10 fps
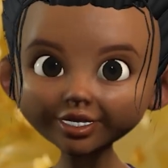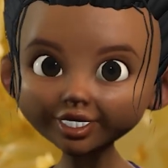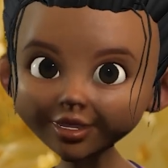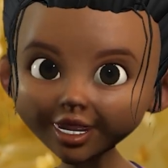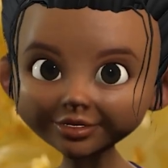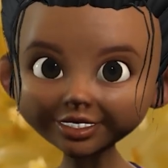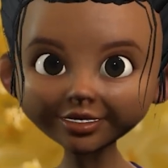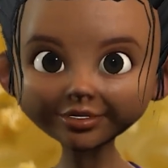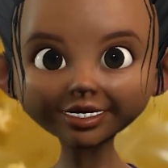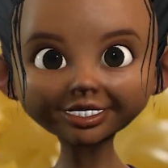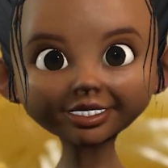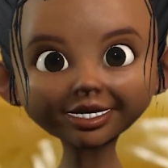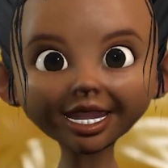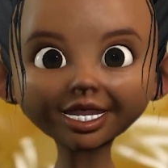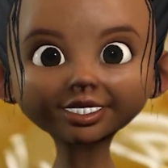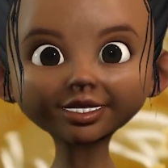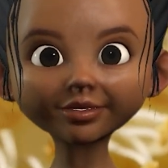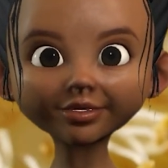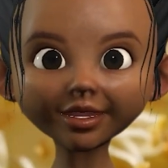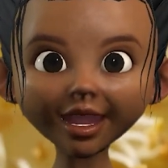le pollen de fleur
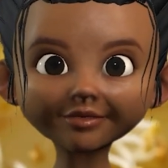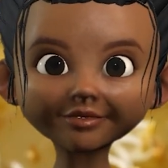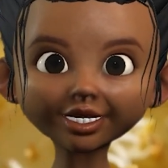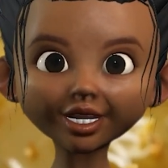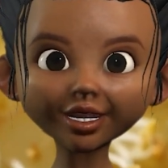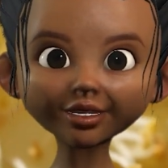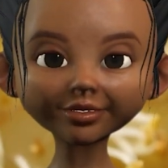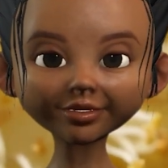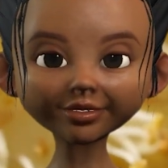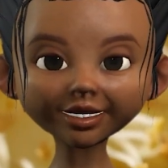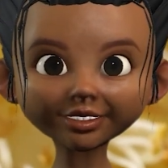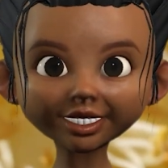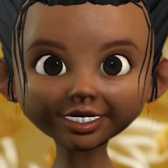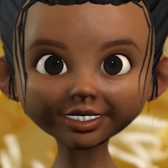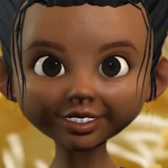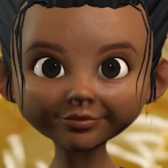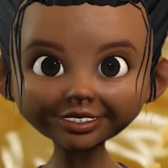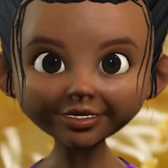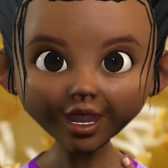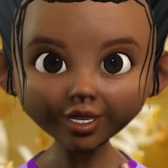en fleur, ce qui permet
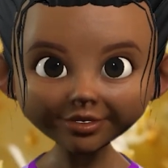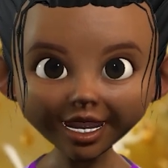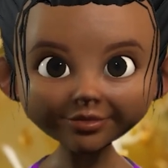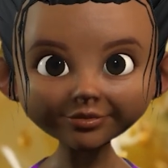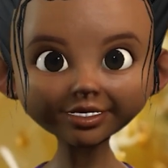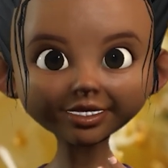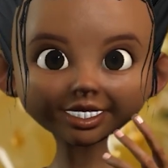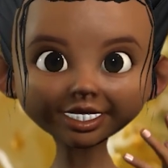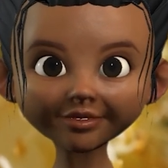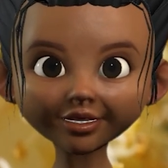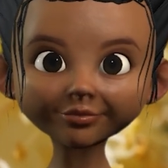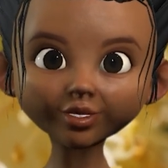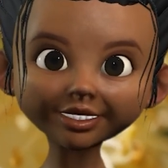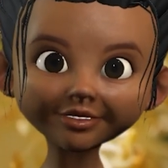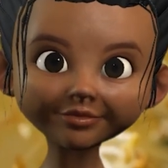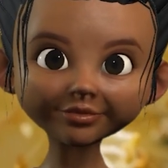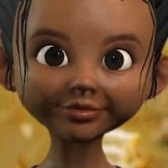aux plantes de se reproduire.